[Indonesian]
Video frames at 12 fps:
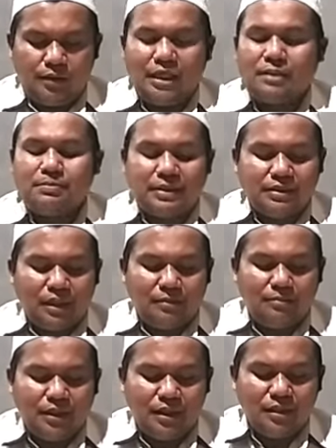Yang
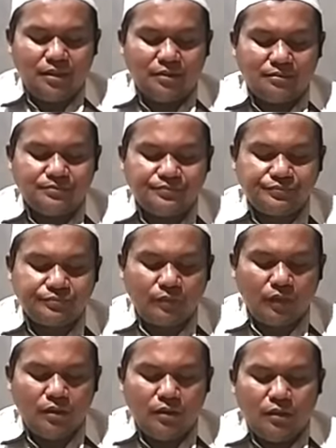pertama
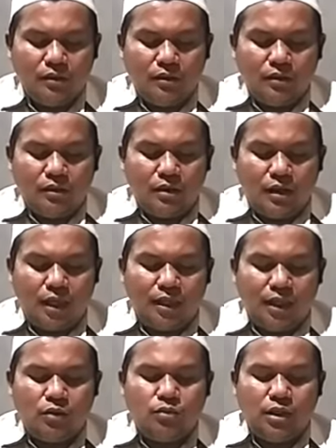al
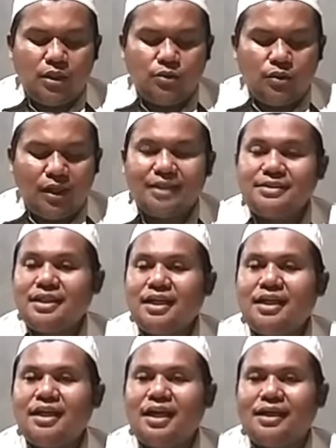awalu
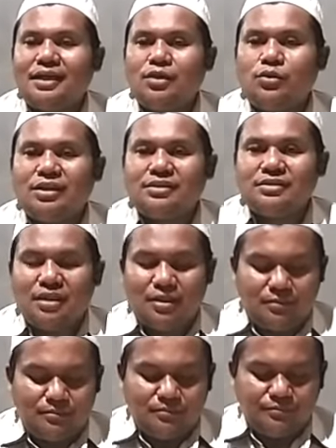annaha ala wati.